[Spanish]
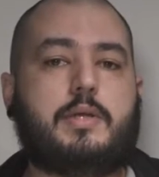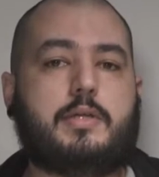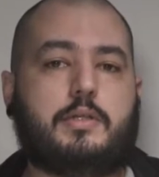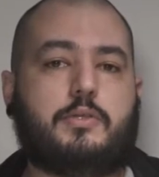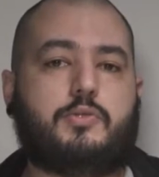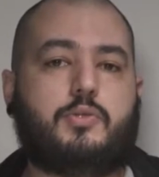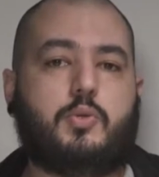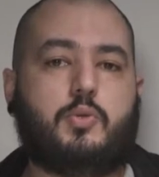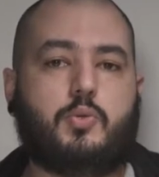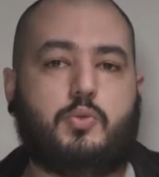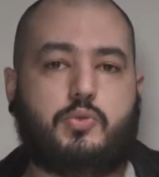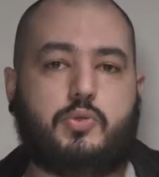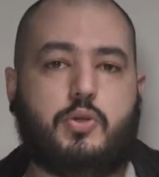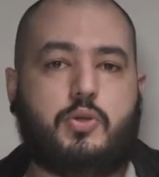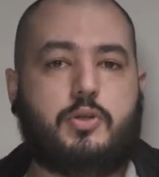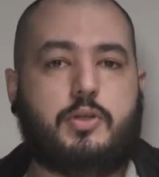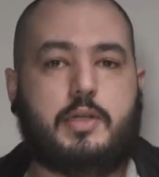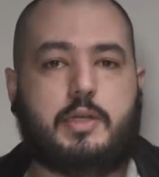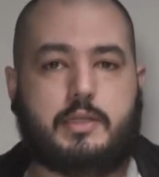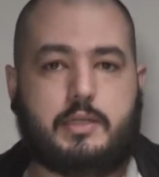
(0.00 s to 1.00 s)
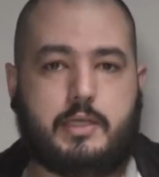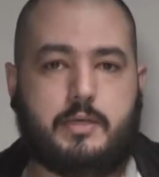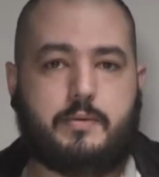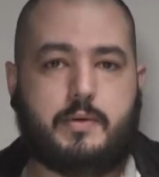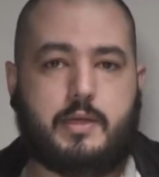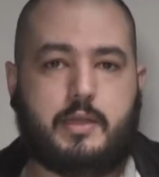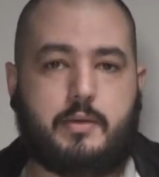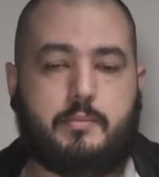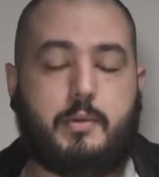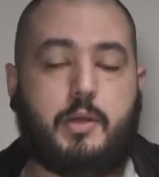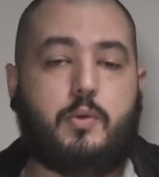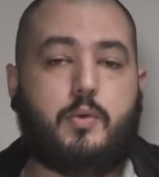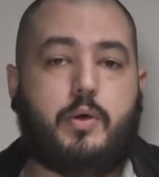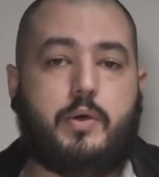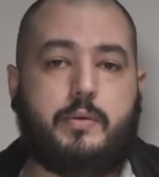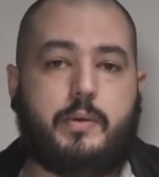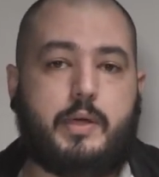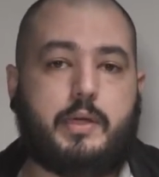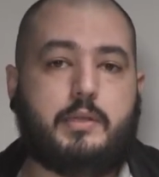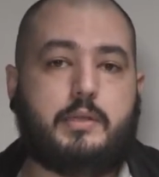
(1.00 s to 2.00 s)
resolución nativa de
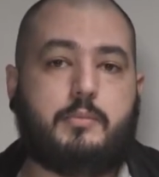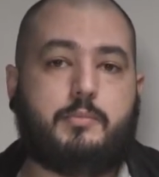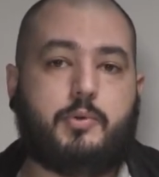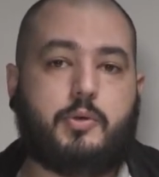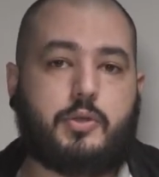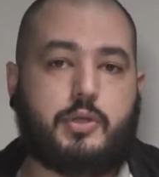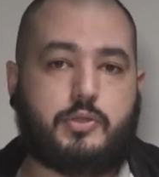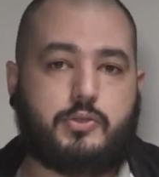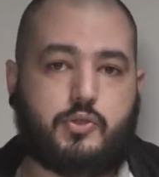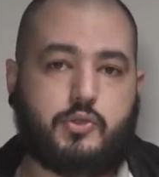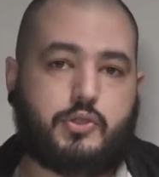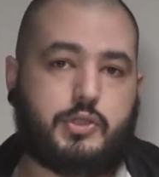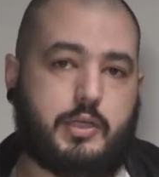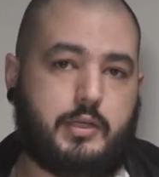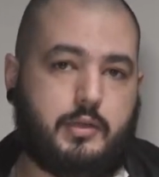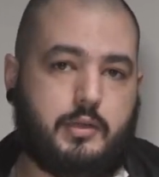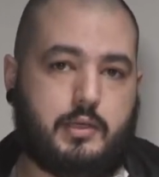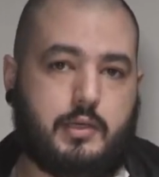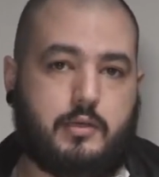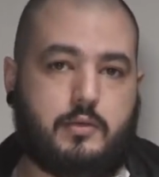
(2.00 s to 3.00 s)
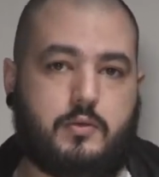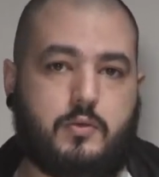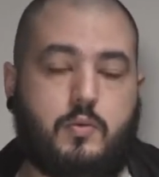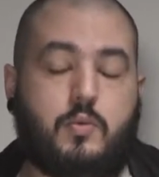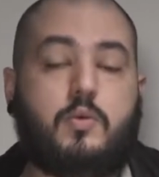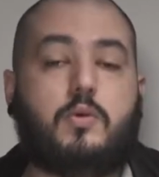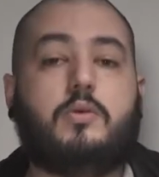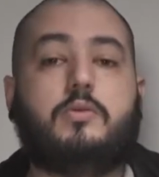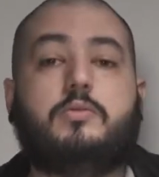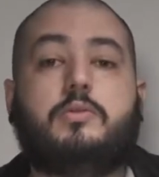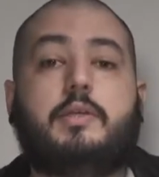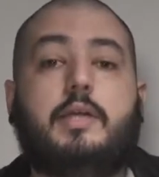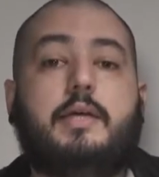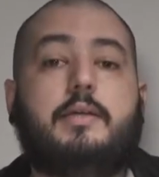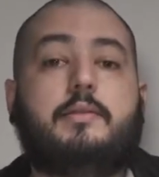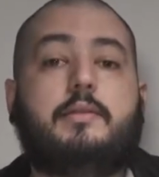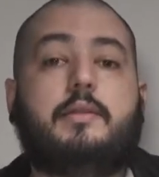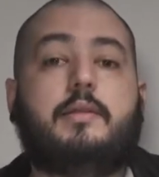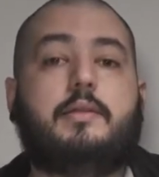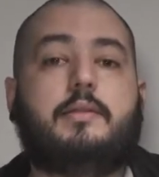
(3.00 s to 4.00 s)
1920x1080, un
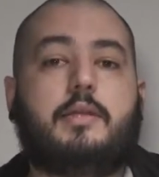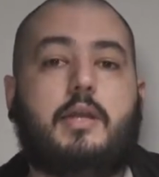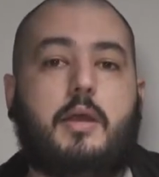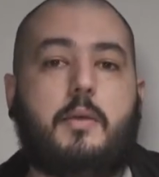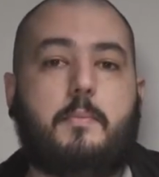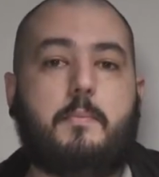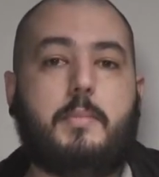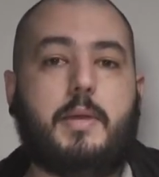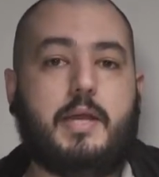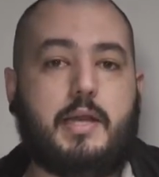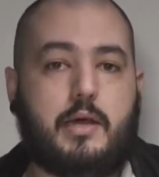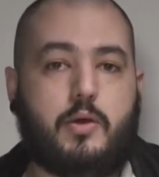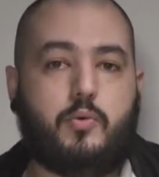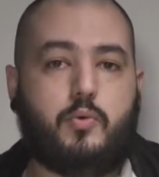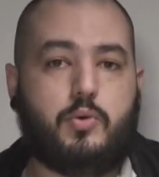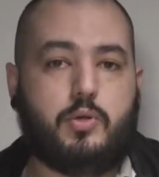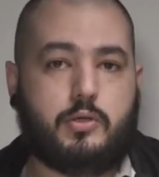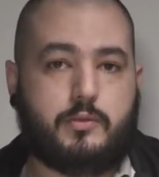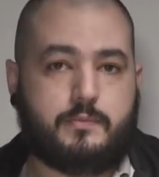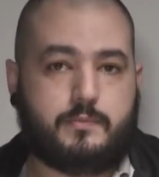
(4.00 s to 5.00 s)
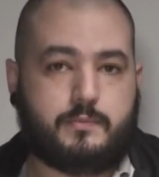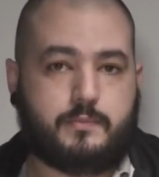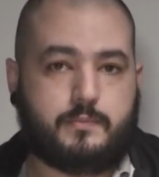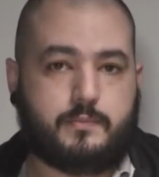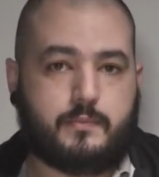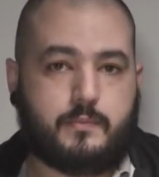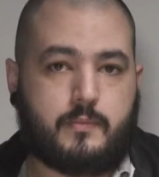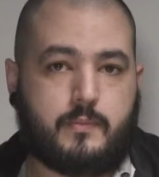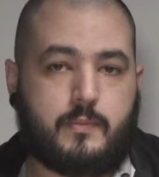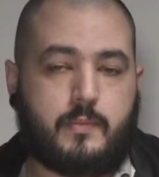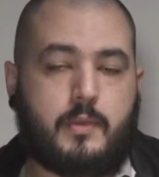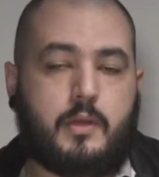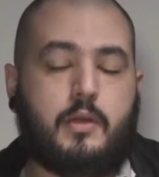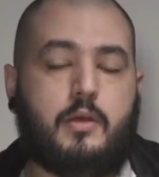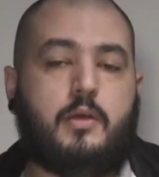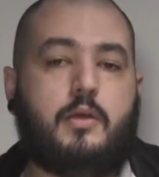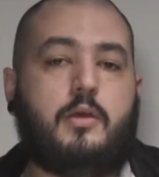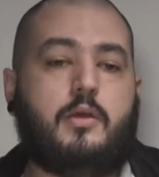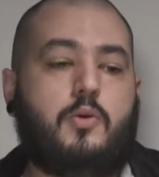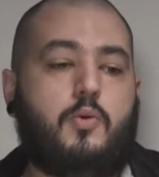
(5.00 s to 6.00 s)
contraste de 3000 a 1,
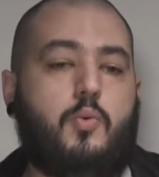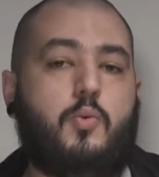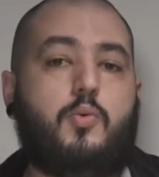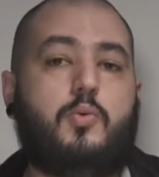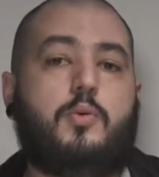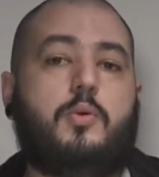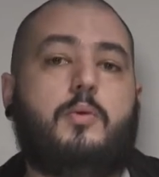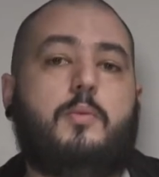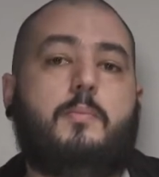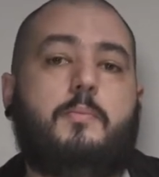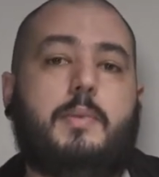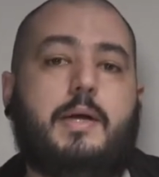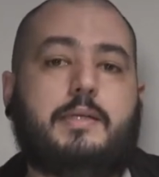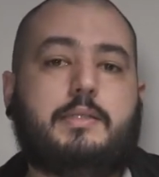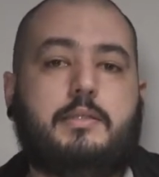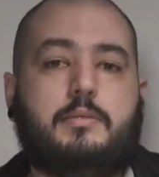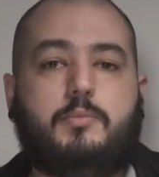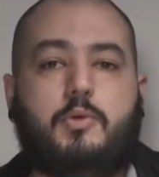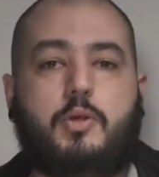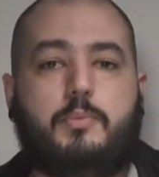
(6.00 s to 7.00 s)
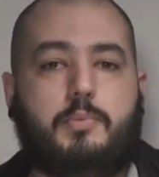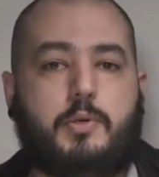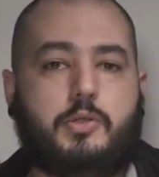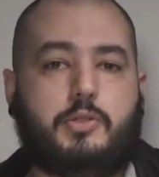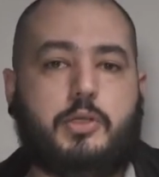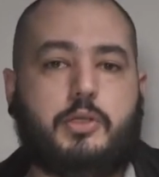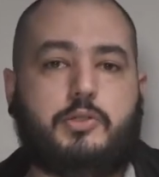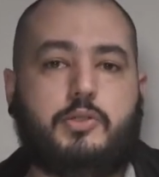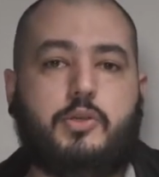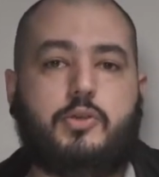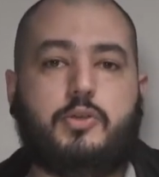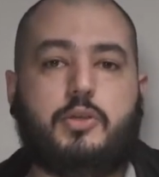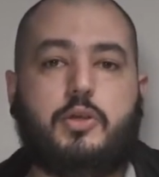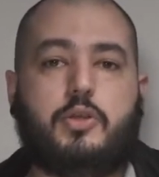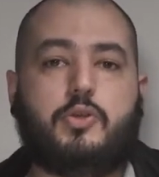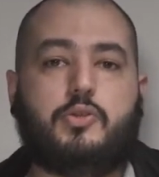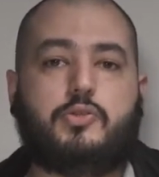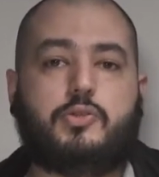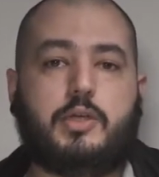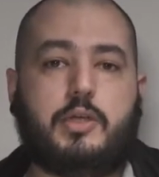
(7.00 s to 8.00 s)
un máximo de proyección de
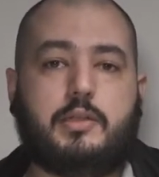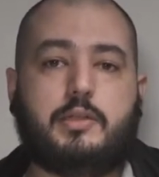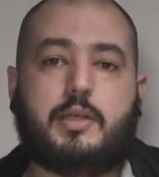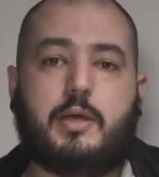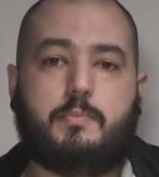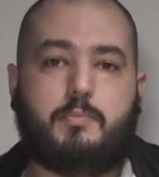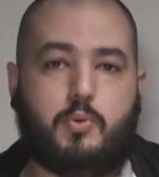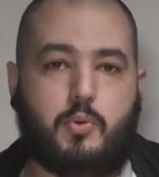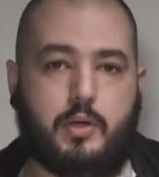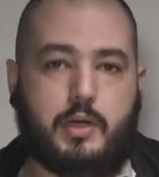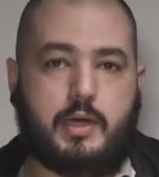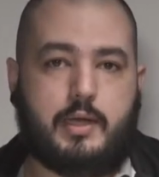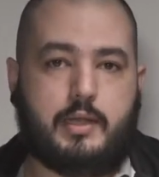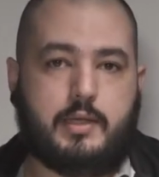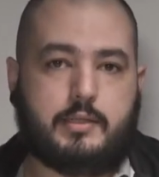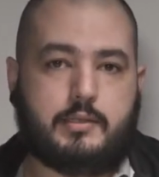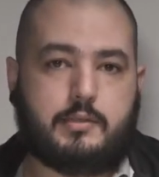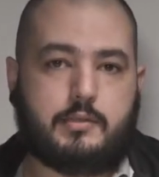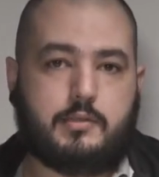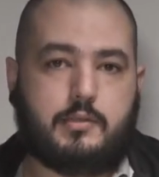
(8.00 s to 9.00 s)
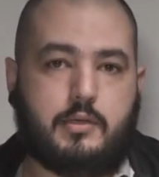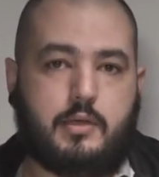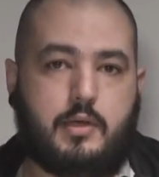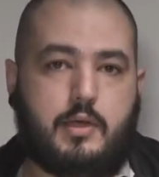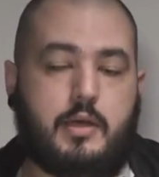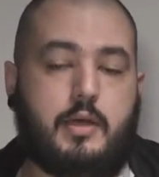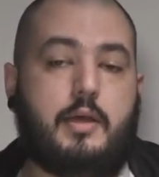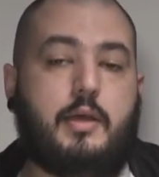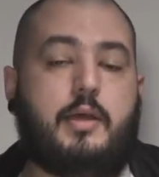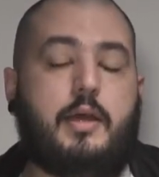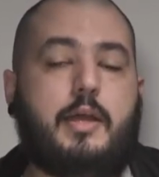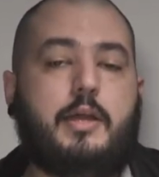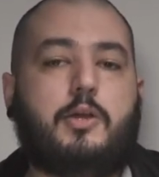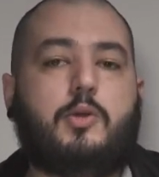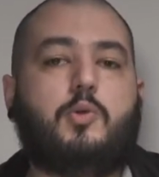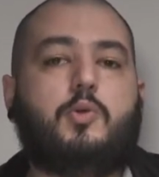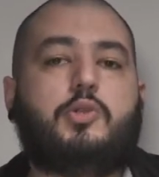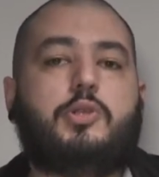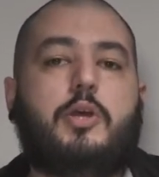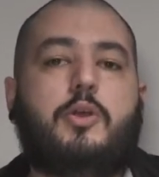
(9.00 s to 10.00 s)
200 pulgadas e
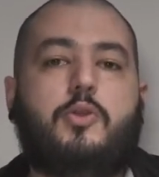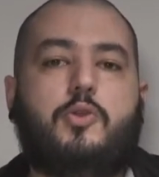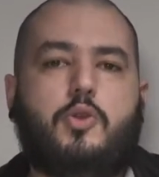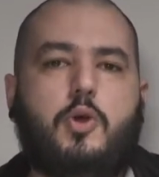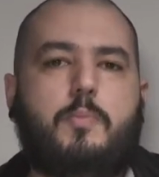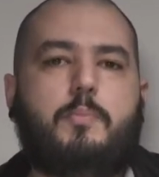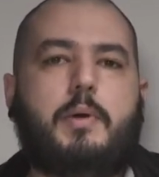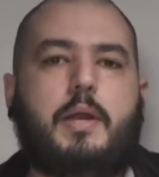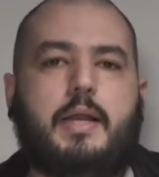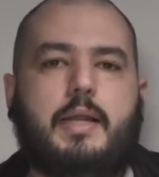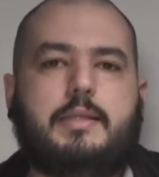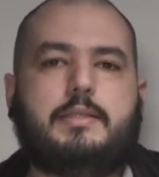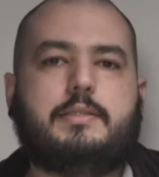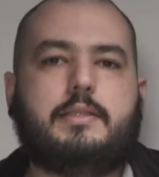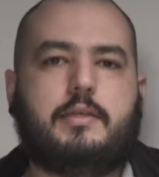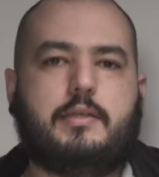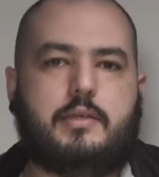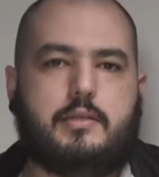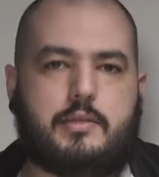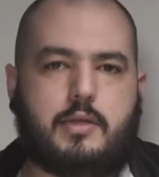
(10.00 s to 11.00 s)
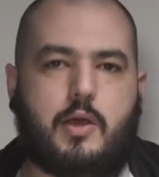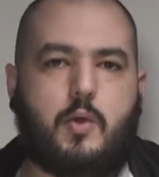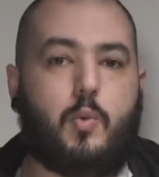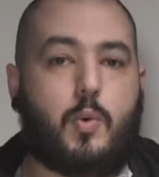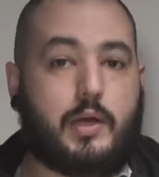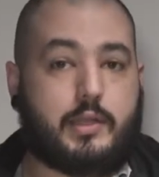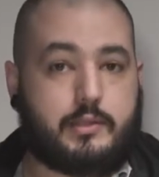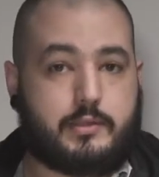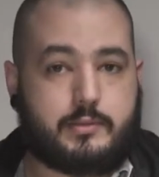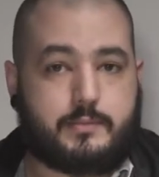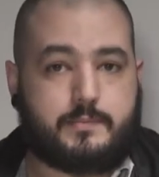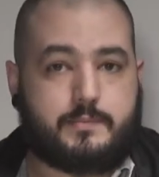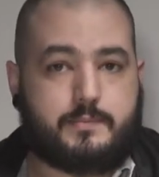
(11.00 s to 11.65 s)
incluye dos parlantes de 3 watts.